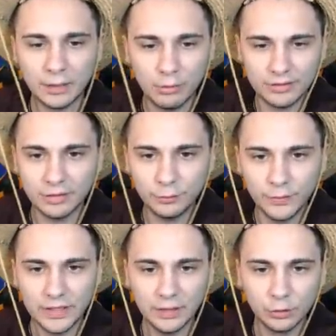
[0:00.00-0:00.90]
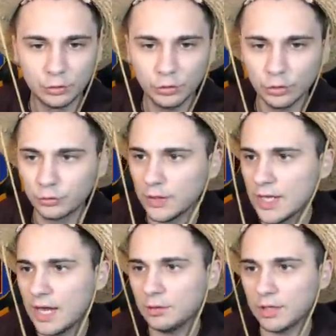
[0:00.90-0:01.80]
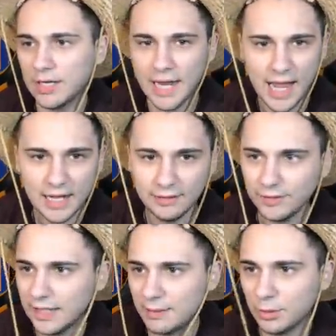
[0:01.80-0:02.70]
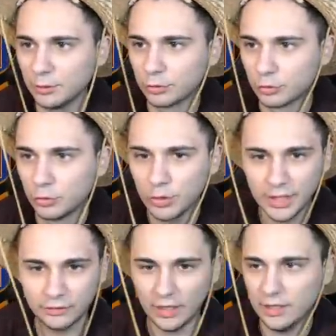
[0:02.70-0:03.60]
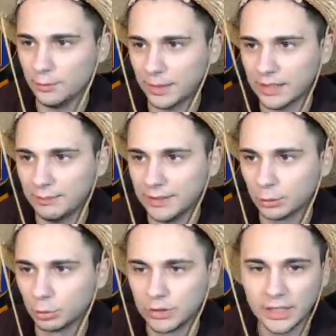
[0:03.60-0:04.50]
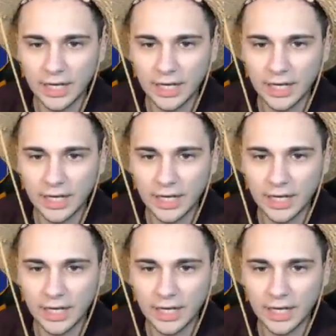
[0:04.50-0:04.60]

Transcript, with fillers: queste sfide non sono Allora le ali vediamo le oscure Cioè io praticamente ho tutti i